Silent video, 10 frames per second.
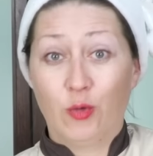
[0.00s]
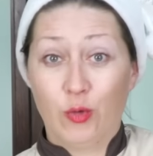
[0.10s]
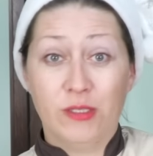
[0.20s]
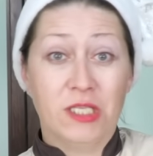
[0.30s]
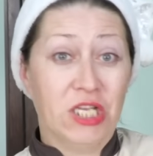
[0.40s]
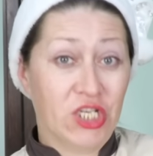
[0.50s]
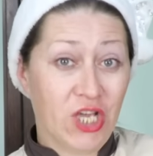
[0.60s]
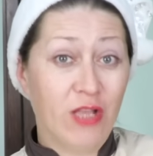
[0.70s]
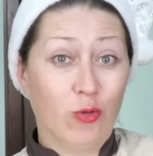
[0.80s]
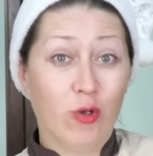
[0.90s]
То есть
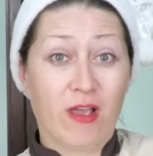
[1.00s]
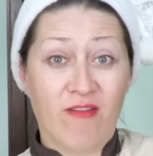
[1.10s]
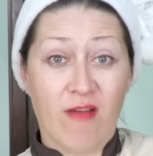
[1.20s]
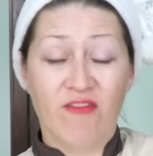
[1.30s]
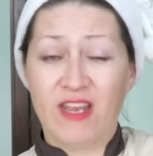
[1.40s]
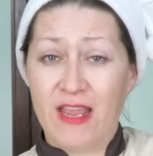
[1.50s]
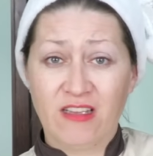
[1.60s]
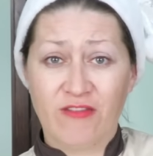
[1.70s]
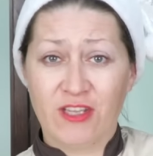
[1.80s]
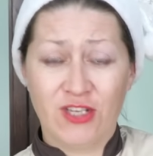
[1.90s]
решать только вам.
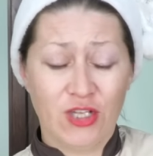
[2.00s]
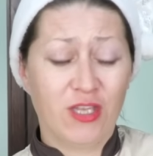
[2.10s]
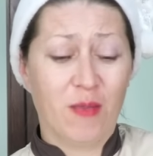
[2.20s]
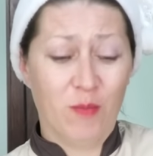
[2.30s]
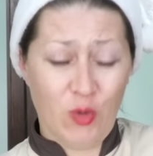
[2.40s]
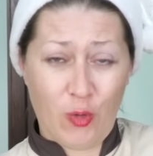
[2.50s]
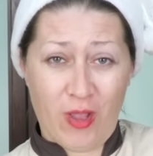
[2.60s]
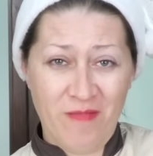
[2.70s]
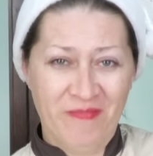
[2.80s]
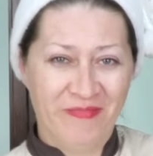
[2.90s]
Вариантов начинки много.